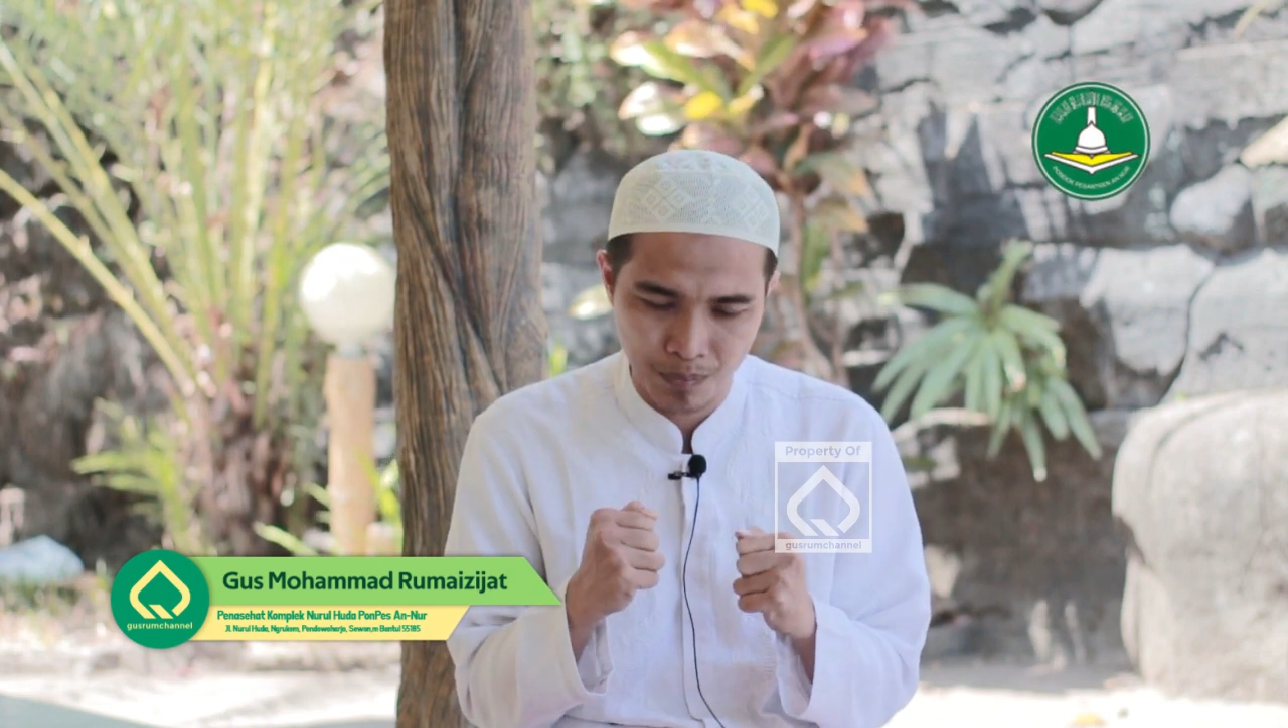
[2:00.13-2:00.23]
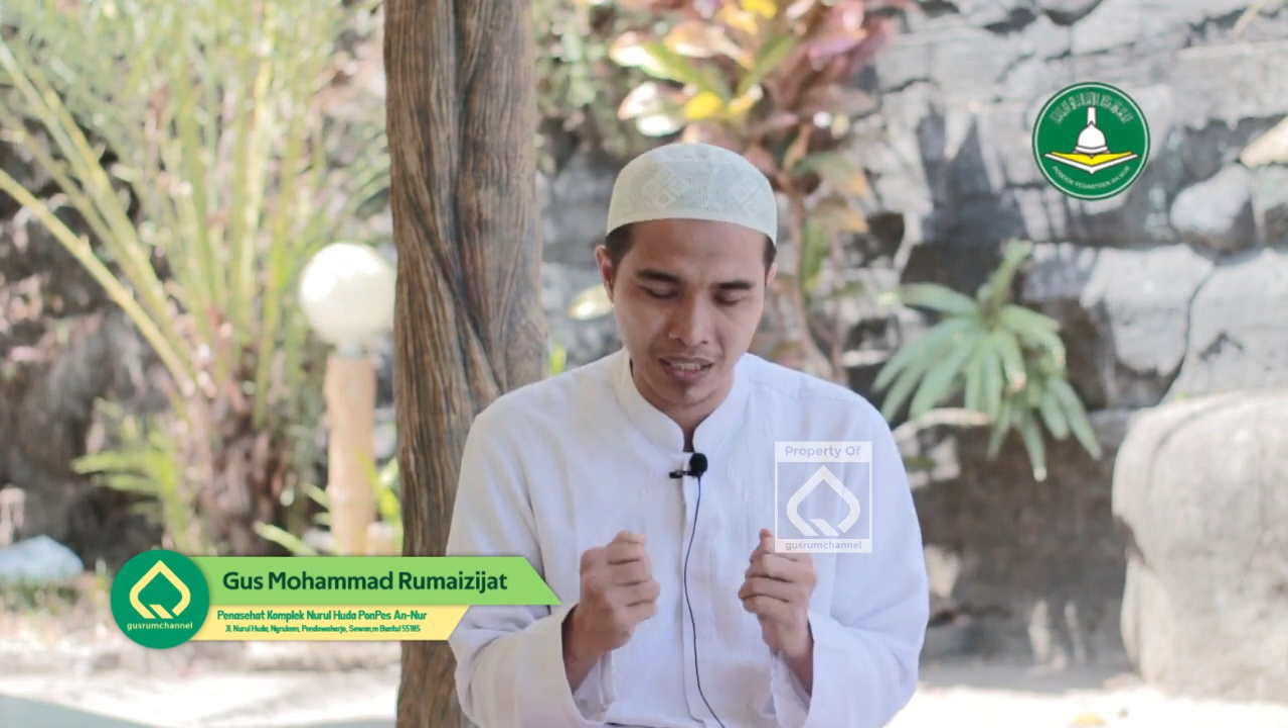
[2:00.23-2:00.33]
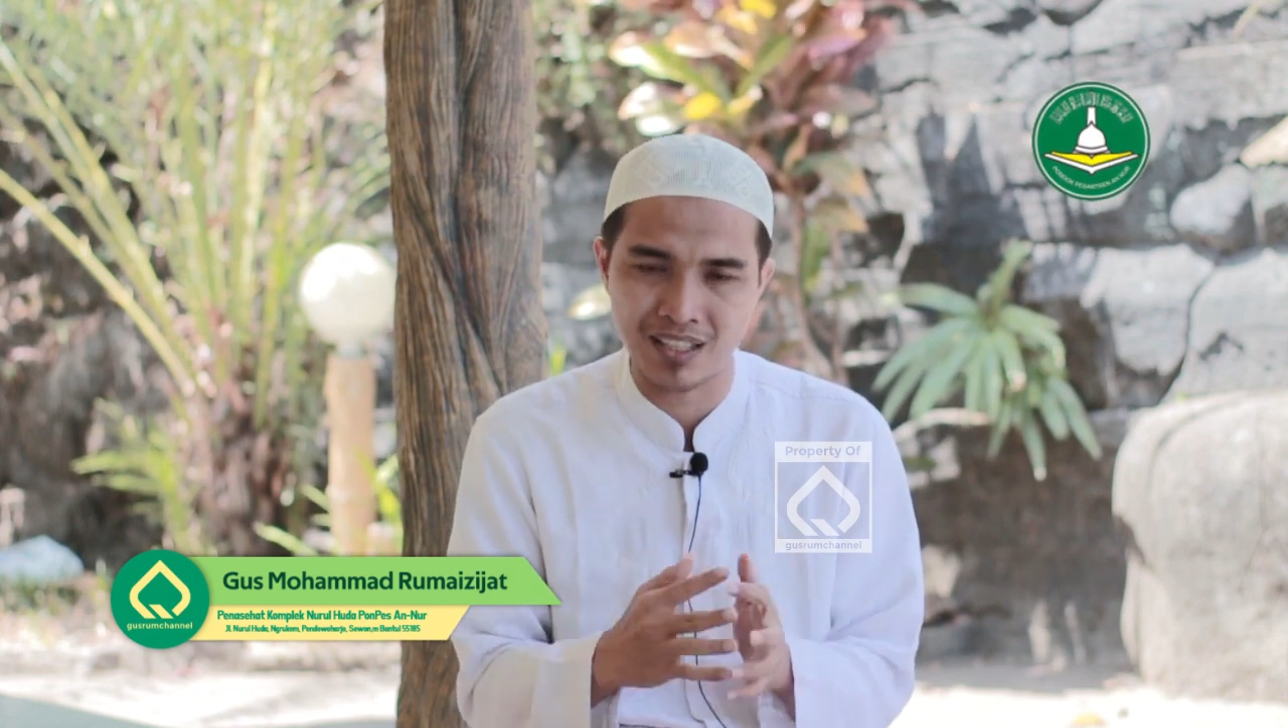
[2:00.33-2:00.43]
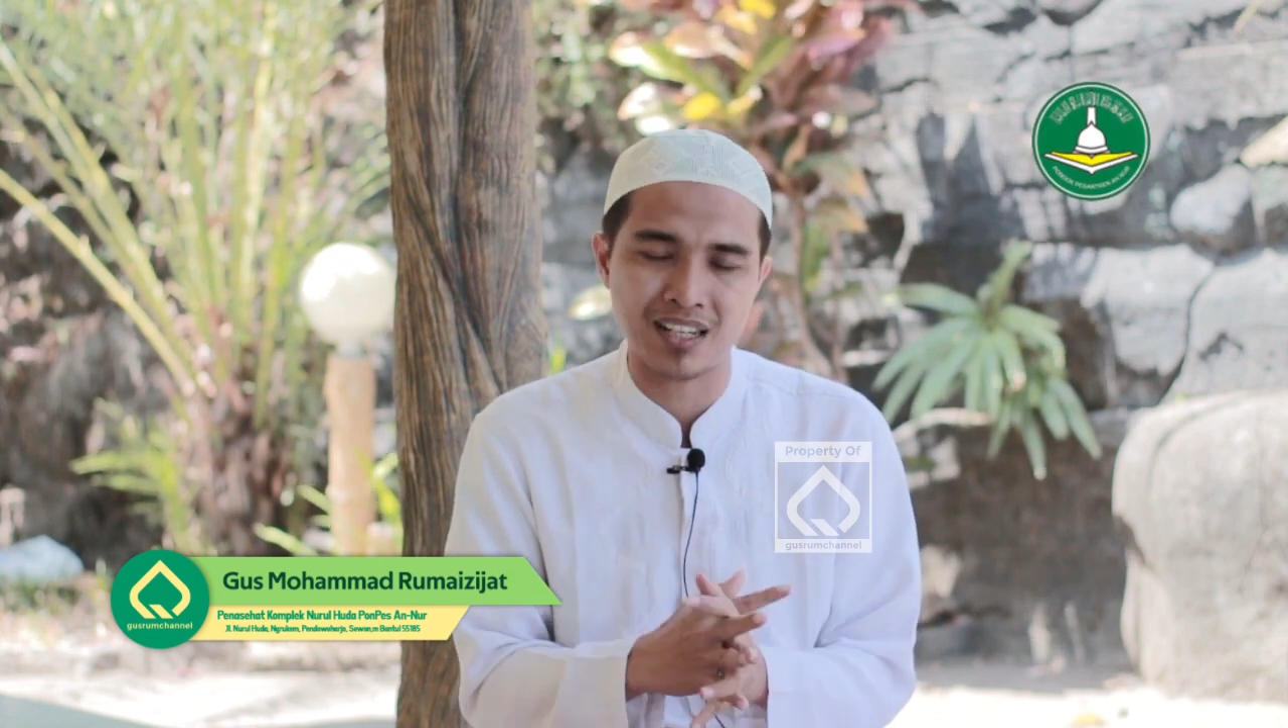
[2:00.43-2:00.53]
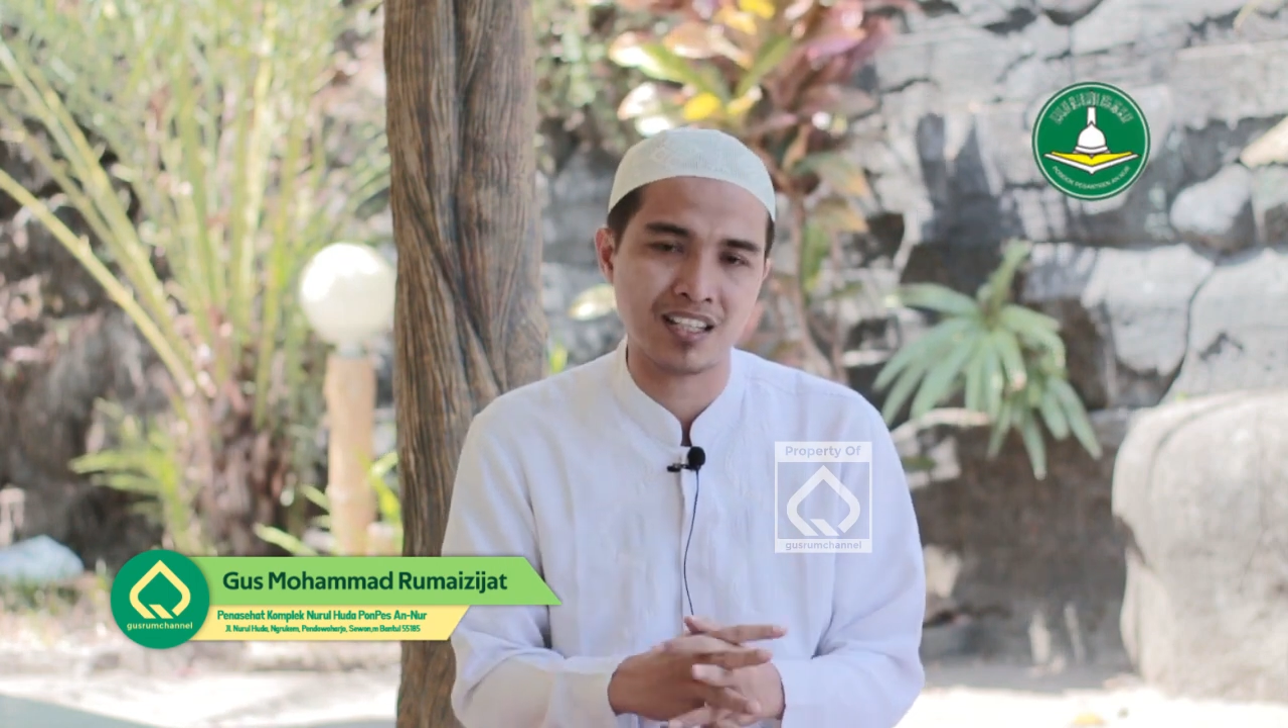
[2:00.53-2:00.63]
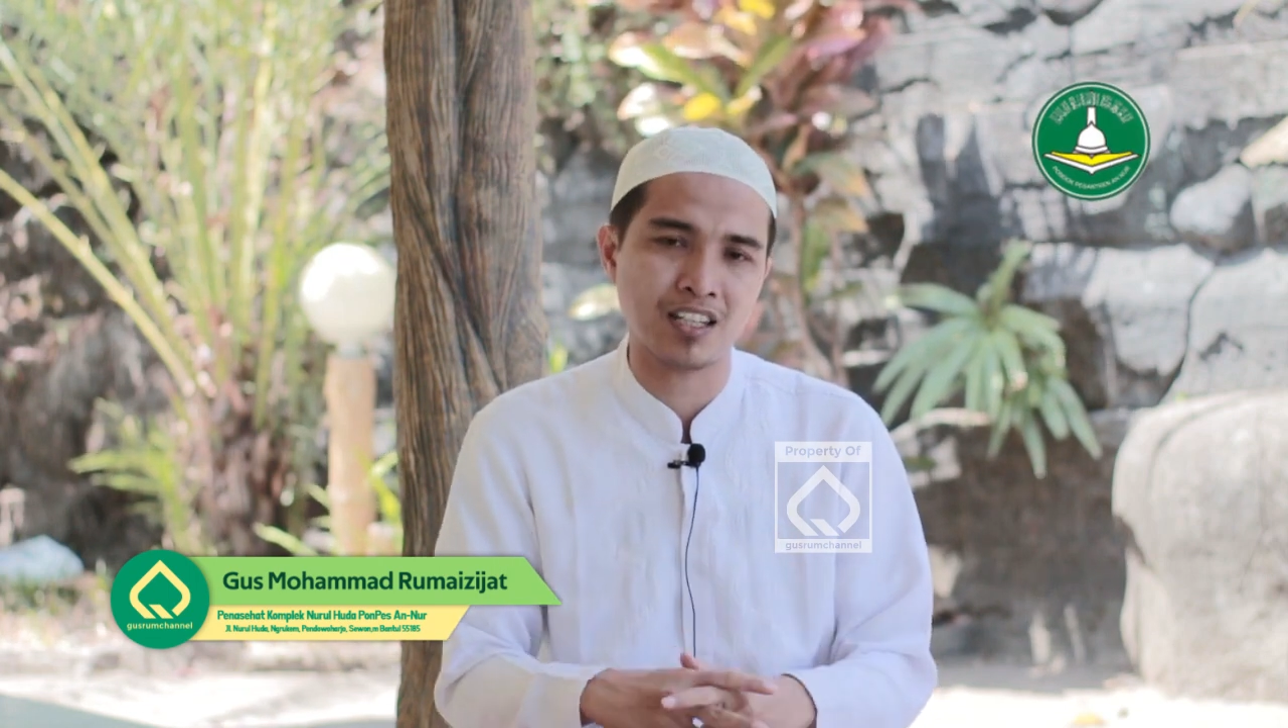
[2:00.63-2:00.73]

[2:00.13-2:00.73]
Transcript: mencari